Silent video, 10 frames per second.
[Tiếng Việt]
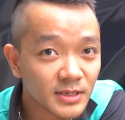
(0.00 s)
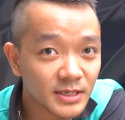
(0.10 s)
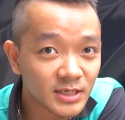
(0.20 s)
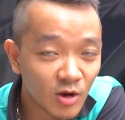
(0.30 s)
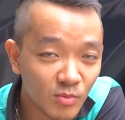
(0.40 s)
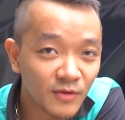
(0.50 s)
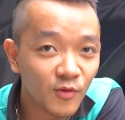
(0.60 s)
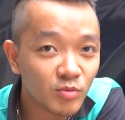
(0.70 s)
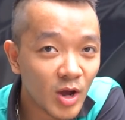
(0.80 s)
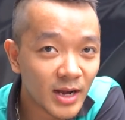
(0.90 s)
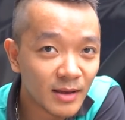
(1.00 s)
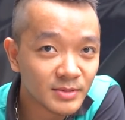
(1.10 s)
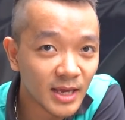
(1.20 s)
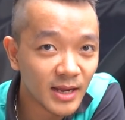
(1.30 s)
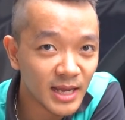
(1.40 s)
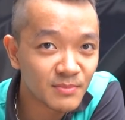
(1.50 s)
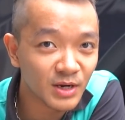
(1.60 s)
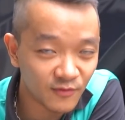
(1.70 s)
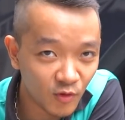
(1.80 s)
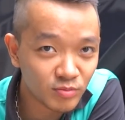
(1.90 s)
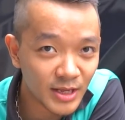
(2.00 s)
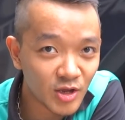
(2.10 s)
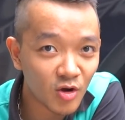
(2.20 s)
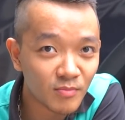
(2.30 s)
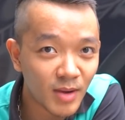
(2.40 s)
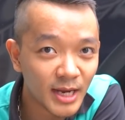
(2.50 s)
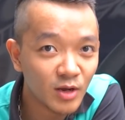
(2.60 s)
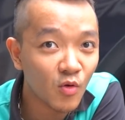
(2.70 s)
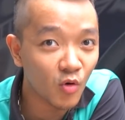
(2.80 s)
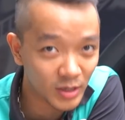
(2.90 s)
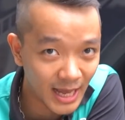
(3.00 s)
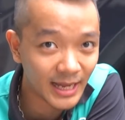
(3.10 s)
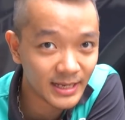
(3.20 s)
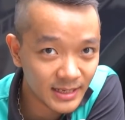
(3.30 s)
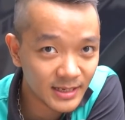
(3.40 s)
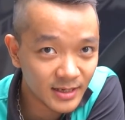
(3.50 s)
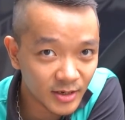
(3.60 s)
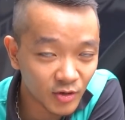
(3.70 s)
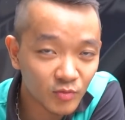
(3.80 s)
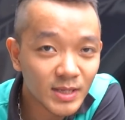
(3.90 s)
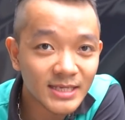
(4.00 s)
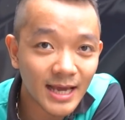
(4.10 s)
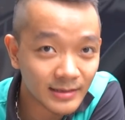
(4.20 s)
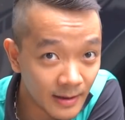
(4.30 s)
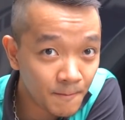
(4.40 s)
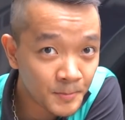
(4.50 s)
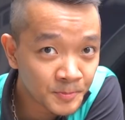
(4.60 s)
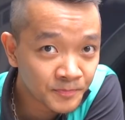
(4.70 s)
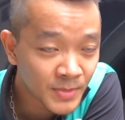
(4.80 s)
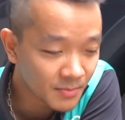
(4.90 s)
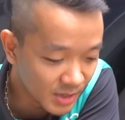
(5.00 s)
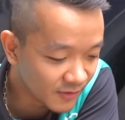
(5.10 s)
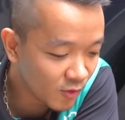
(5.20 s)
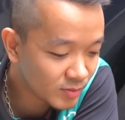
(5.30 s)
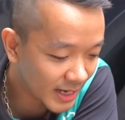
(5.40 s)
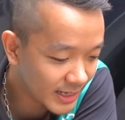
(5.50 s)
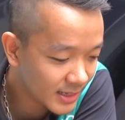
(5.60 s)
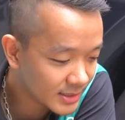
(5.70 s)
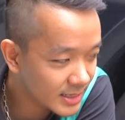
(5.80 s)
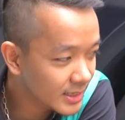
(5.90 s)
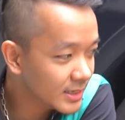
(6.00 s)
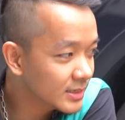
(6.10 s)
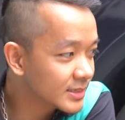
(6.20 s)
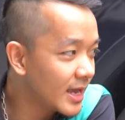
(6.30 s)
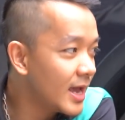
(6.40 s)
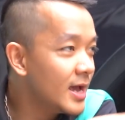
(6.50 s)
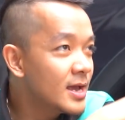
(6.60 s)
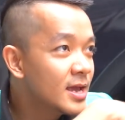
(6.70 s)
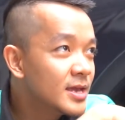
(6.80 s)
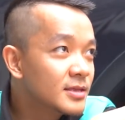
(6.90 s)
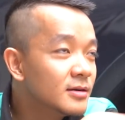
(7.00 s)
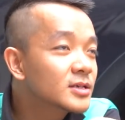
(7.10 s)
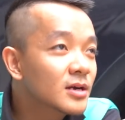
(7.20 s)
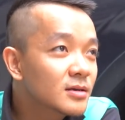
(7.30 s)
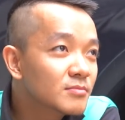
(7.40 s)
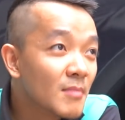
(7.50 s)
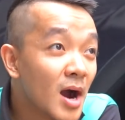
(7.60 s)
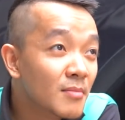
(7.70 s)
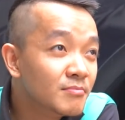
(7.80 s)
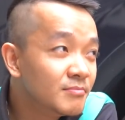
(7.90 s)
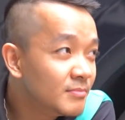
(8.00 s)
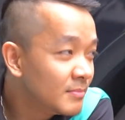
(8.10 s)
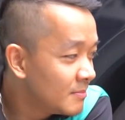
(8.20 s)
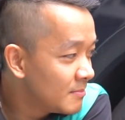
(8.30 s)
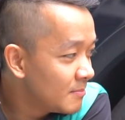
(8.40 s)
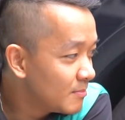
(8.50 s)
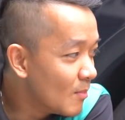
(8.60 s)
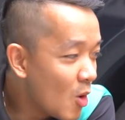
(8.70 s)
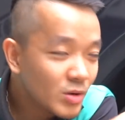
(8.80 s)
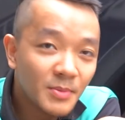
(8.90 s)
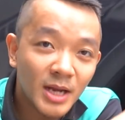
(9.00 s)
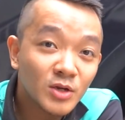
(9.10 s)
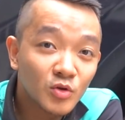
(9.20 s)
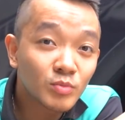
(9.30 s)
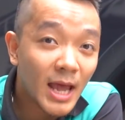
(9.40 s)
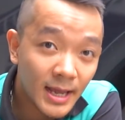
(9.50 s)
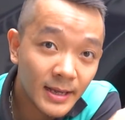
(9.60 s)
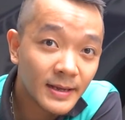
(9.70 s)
Thì sau mười phút đó anh em sẽ nghỉ mười phút để cho cái máy nó nguội lại, rồi chúng ta xài tiếp. Mười phút này á, thì sẽ dư sức bơm bốn cái bánh của chúng ta.